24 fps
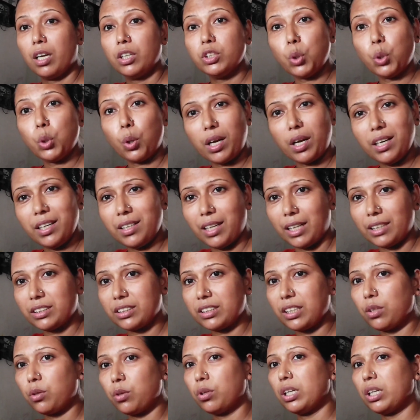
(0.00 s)
সকালে
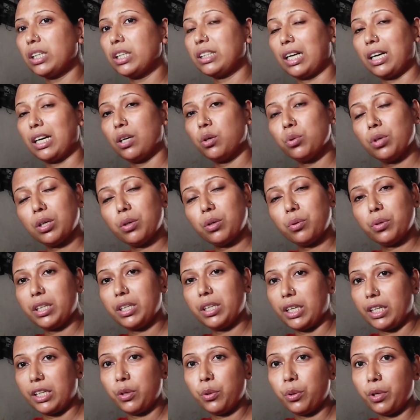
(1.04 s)
নাস্তা করা তাড়াহুড়া করে
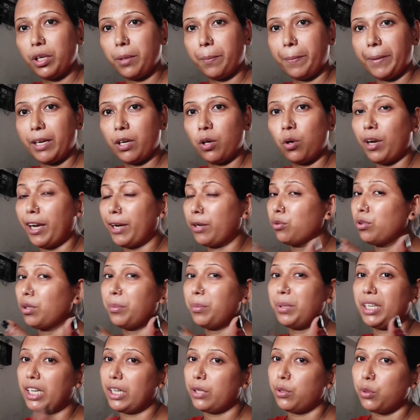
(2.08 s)
রেডি হয়ে বের হয় এখন আমি
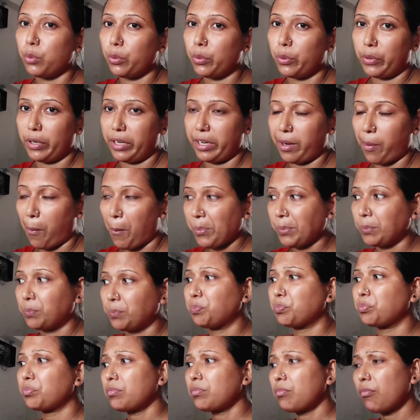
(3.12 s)
রেডিও হইনি
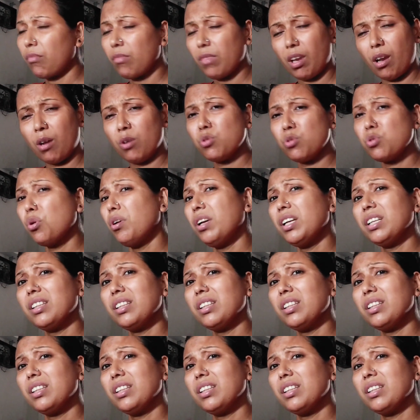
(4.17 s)
সো অনেক